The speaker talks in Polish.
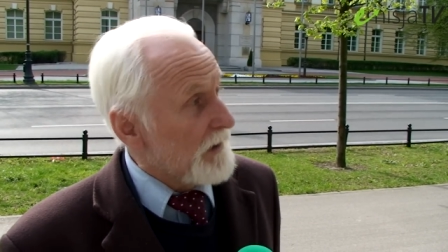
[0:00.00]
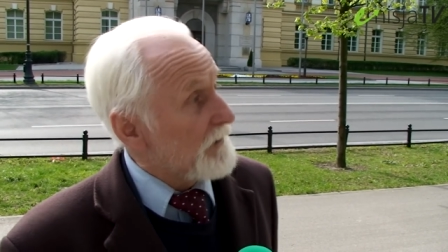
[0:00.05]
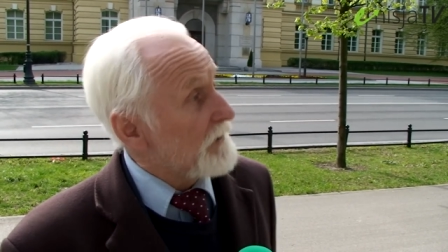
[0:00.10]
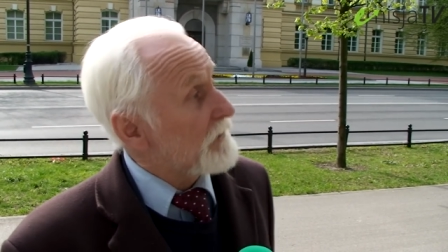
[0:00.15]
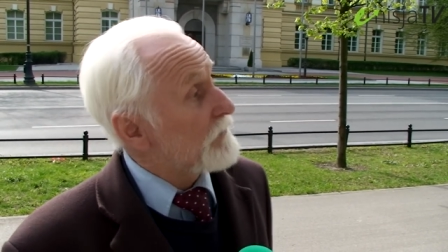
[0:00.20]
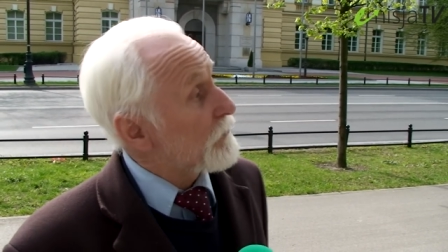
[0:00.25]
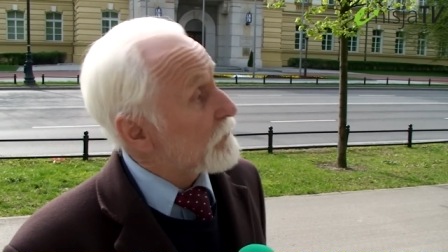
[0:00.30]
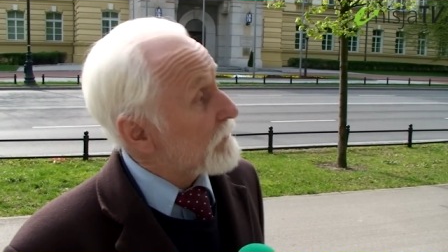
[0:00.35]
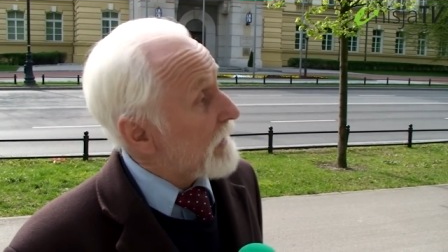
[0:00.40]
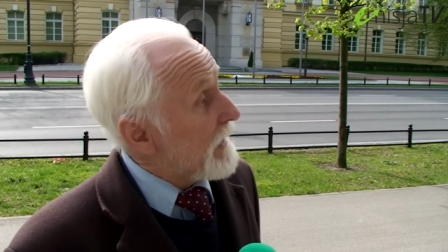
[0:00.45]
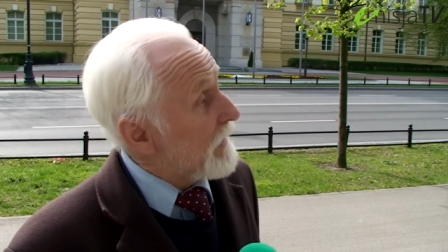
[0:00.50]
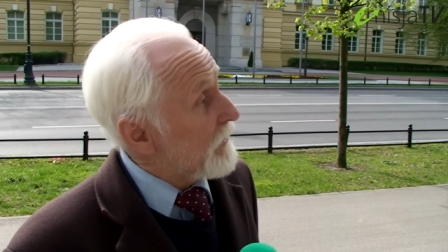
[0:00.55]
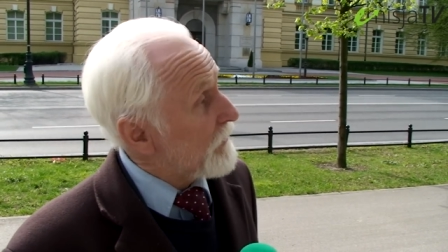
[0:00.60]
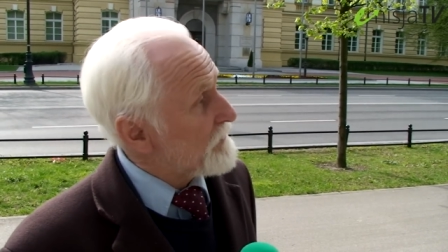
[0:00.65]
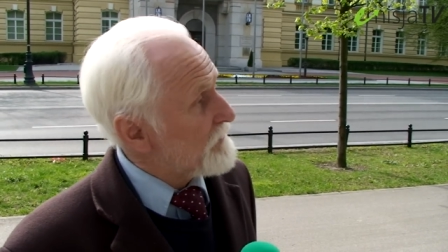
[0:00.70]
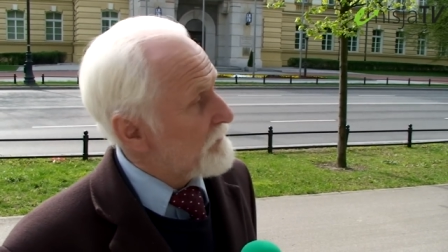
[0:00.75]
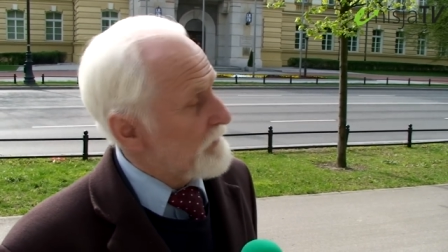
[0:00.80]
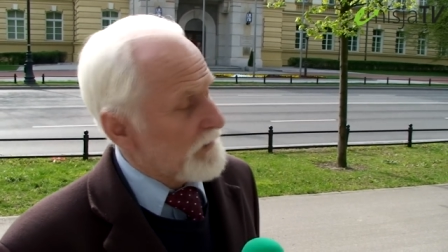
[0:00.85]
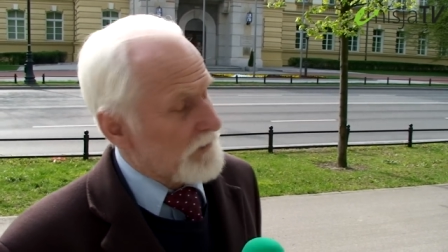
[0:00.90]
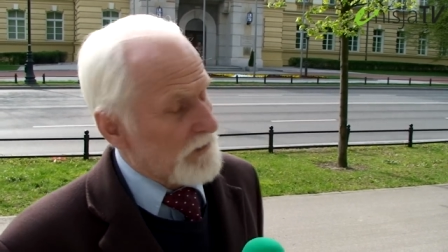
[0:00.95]
I tutaj
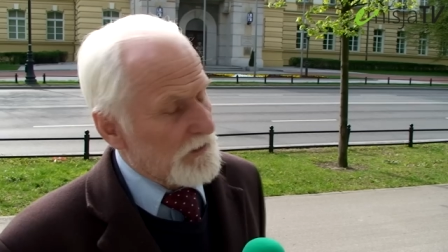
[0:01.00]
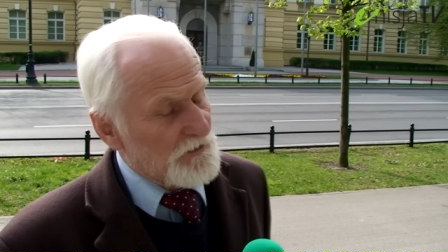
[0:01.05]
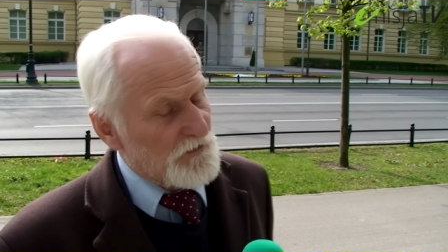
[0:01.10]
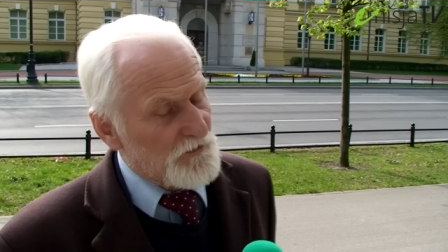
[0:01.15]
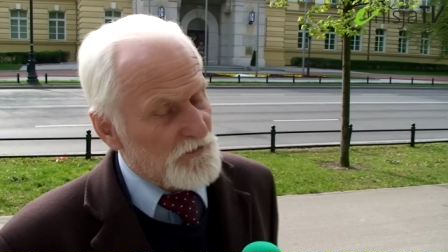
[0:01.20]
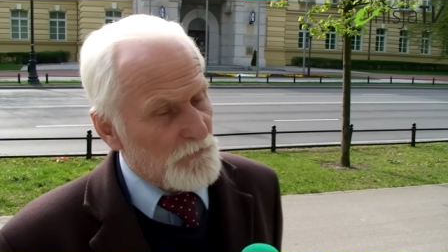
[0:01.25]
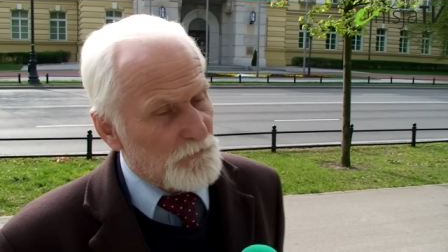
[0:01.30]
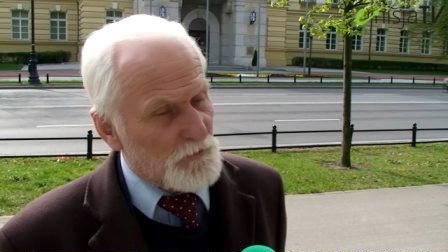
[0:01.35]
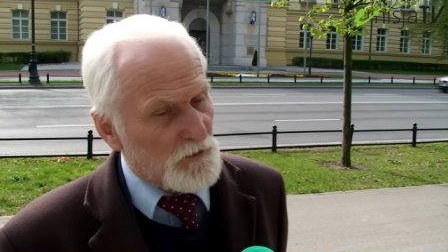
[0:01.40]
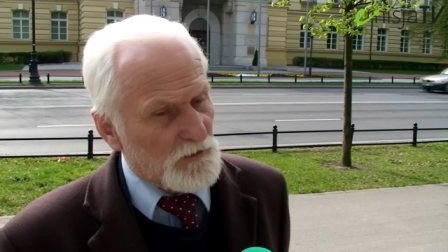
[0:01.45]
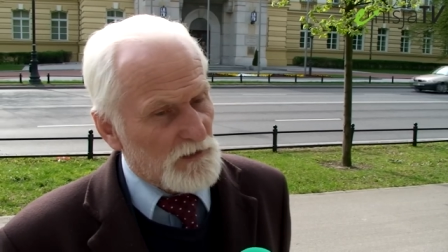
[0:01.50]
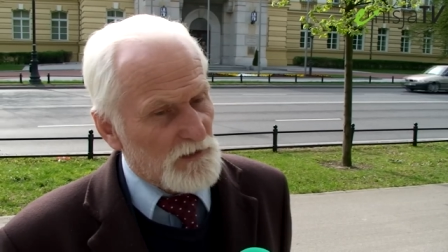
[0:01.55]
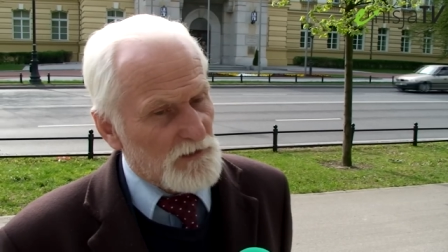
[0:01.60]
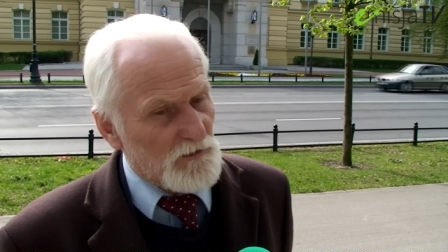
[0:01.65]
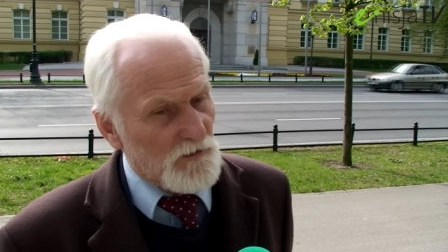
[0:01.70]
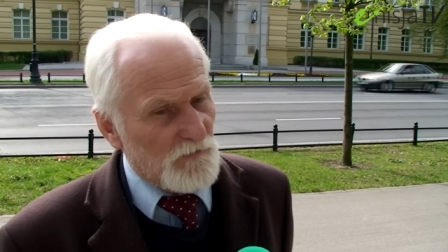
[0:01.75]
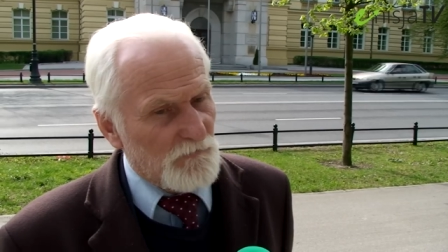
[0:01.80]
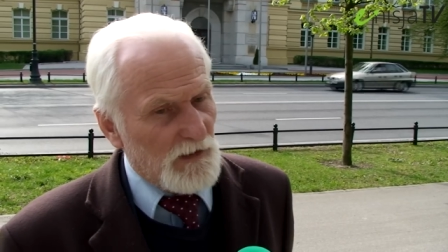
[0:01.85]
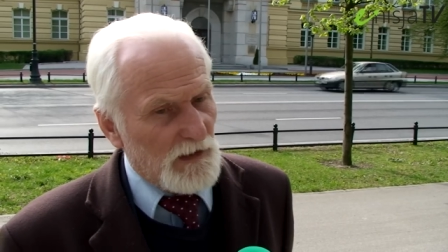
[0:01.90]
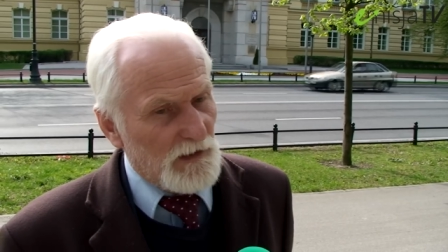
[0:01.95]
choćby rolnicy
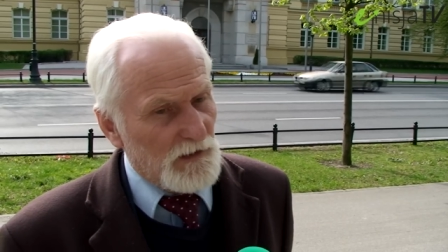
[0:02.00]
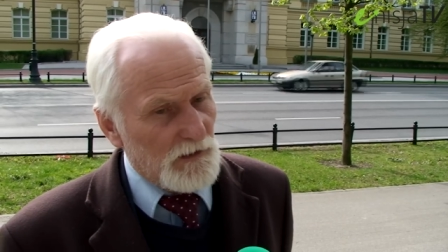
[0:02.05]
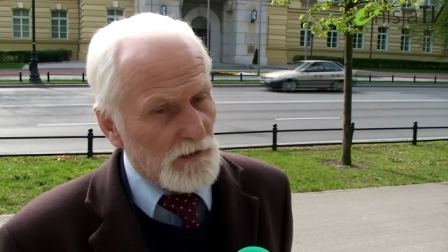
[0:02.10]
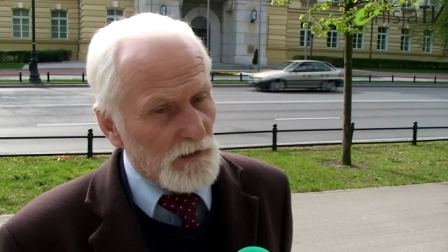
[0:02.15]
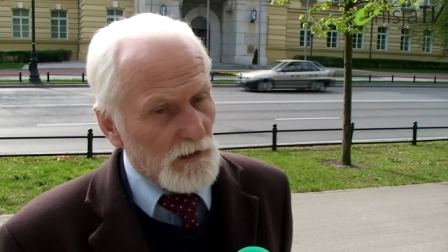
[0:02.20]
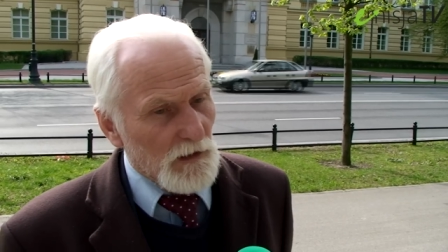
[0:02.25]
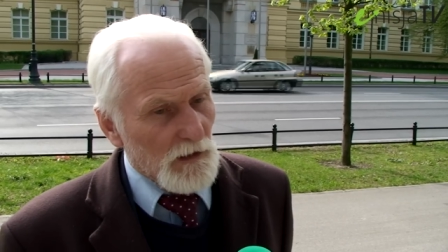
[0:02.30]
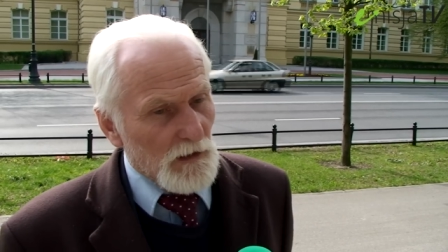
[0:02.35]
protestowali,